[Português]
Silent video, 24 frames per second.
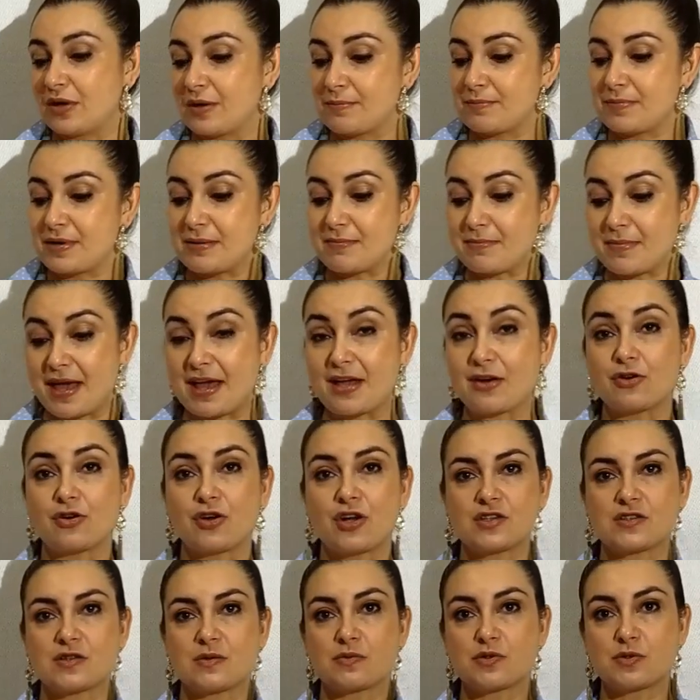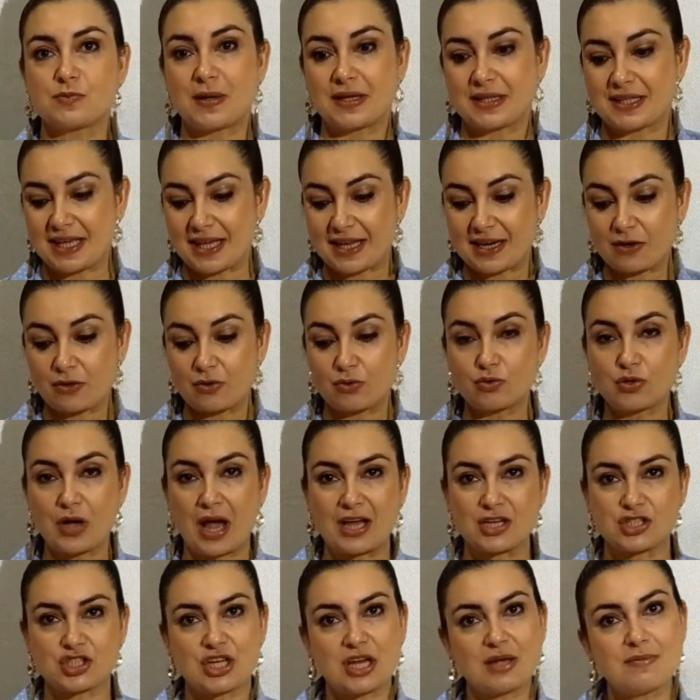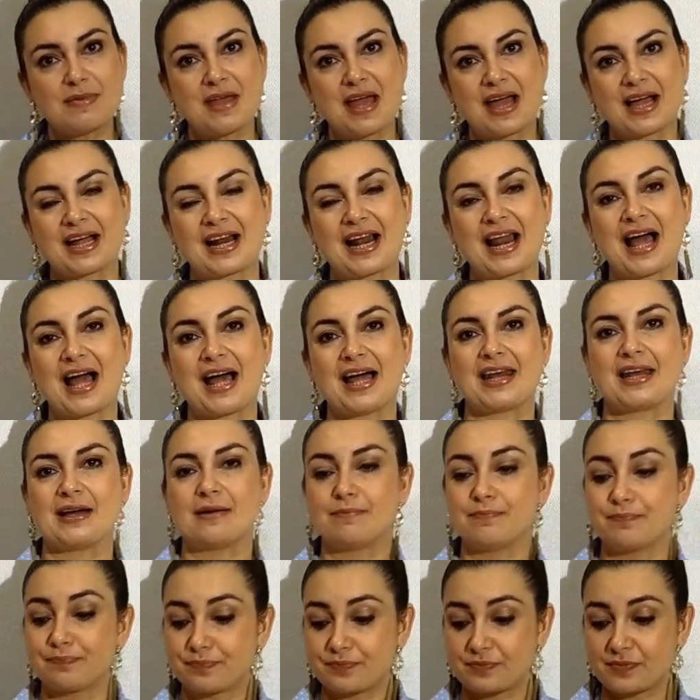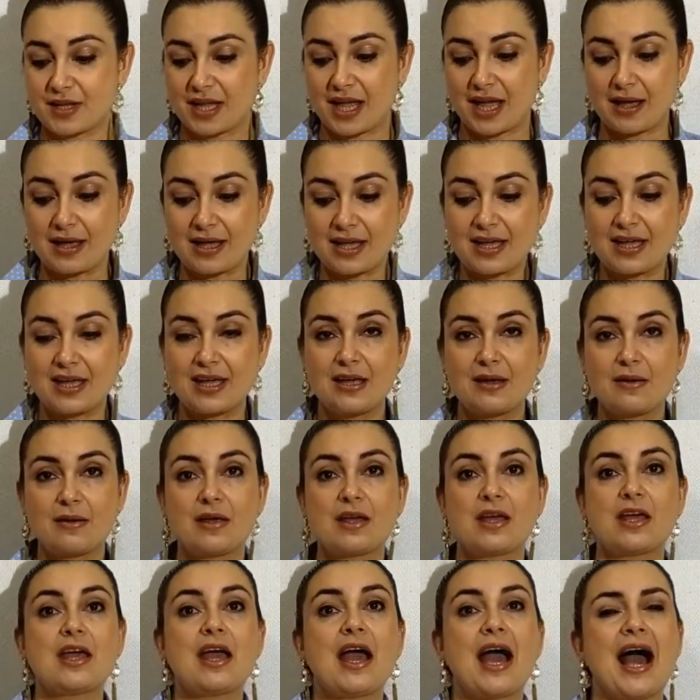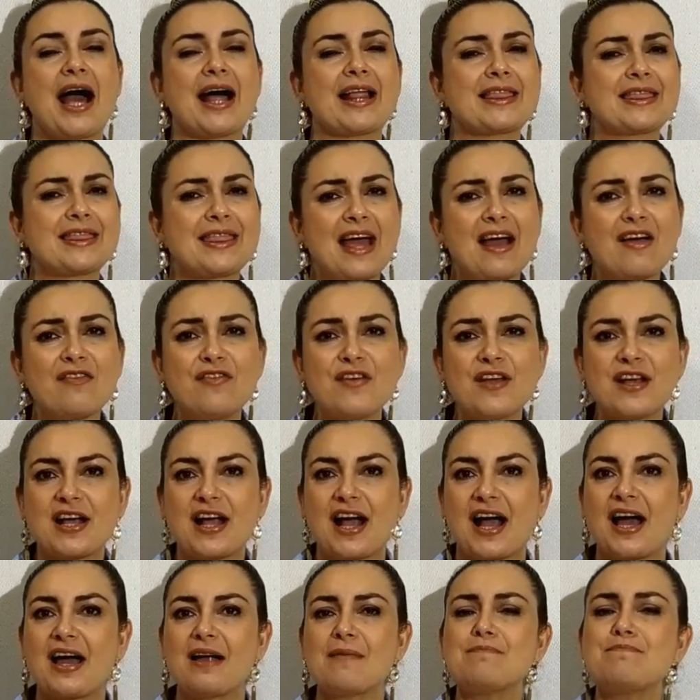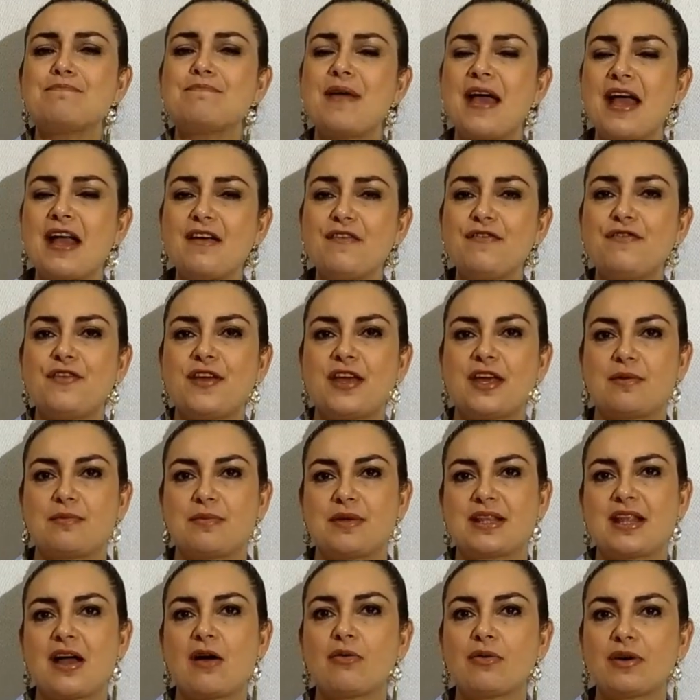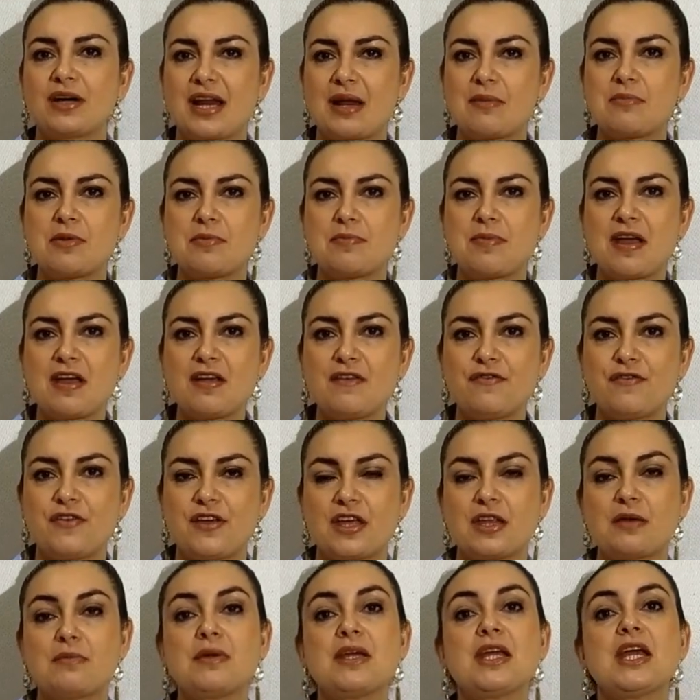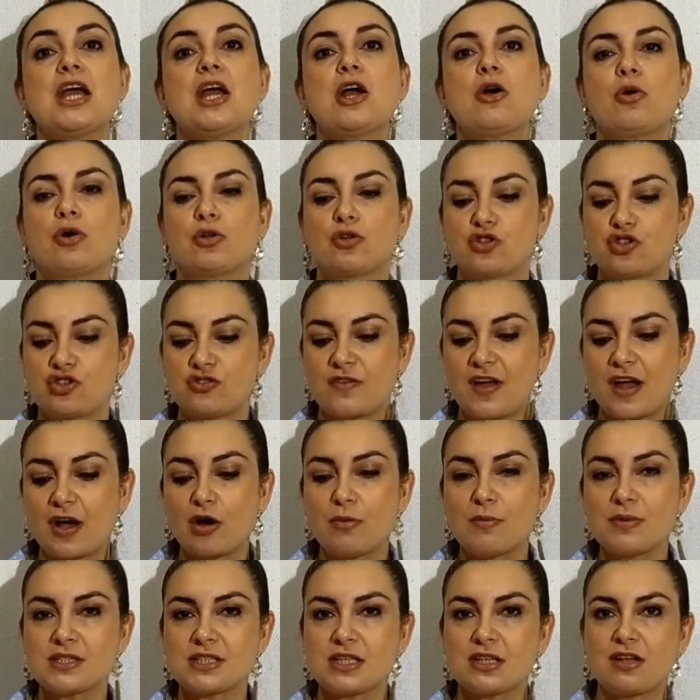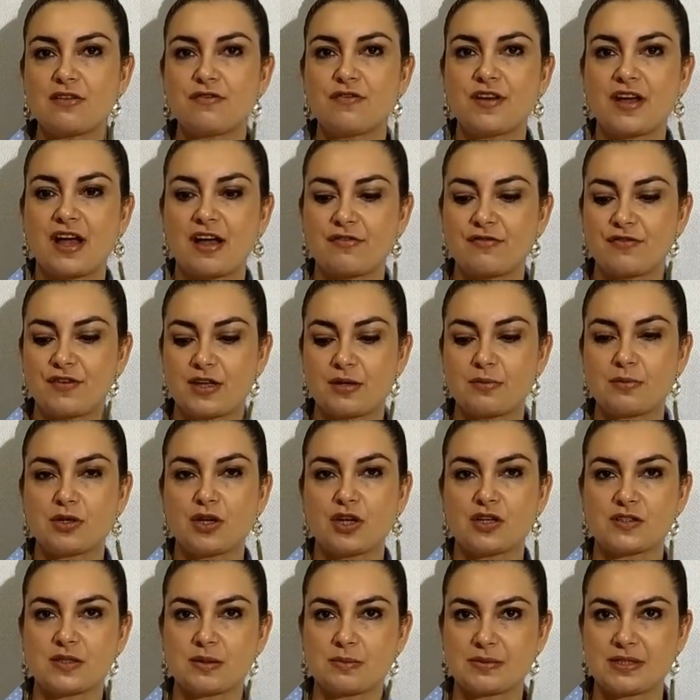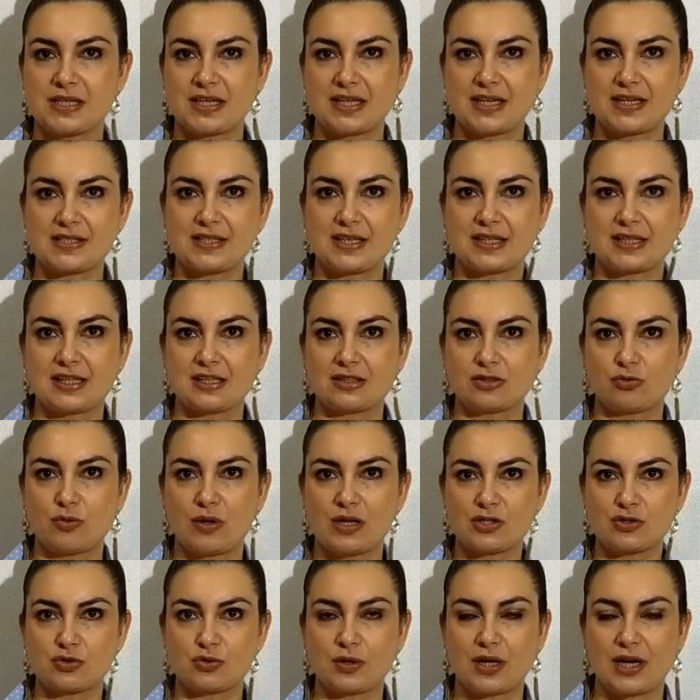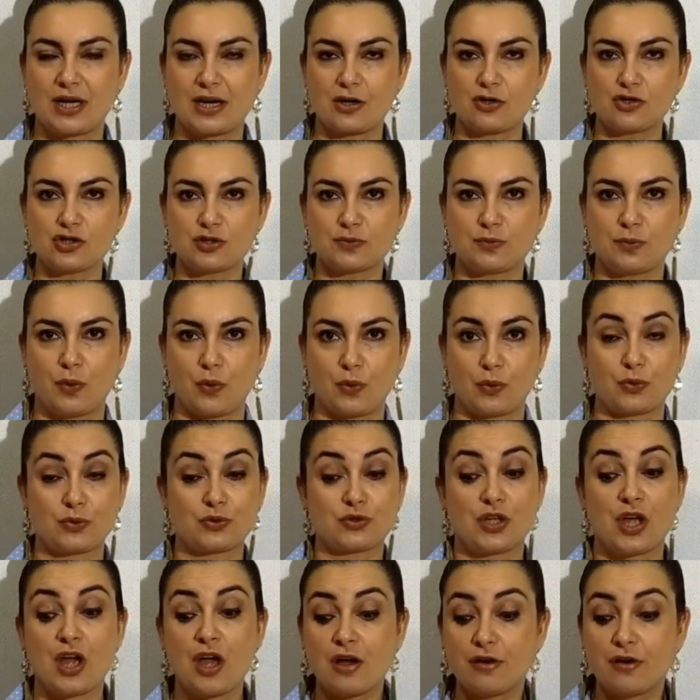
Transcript: Primeiro, nós vamos bater a gema clara em até ficar bem firme, tá? Um creme bem firme. Quando tiver começando a ficar firme, nós vamos acrescentando o açúcar aos poucos.